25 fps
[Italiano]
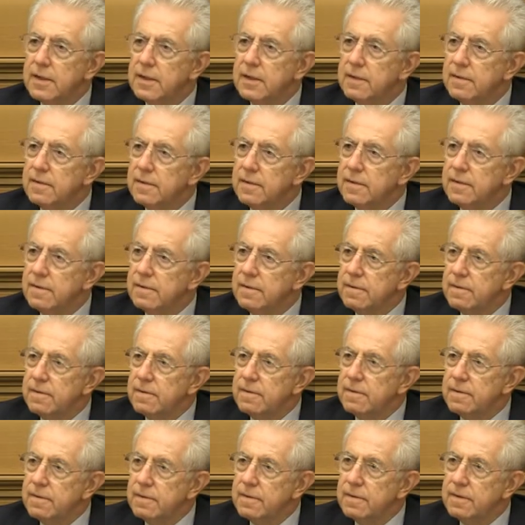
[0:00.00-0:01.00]
eh,
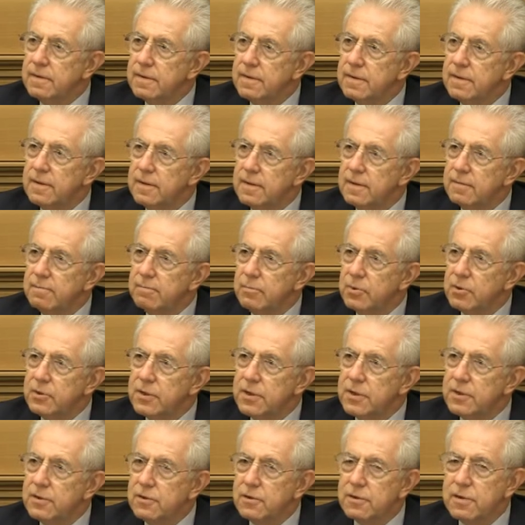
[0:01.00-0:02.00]

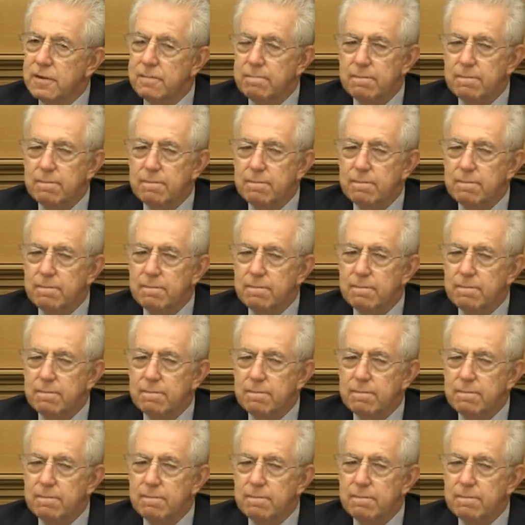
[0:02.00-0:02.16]
l'impostazione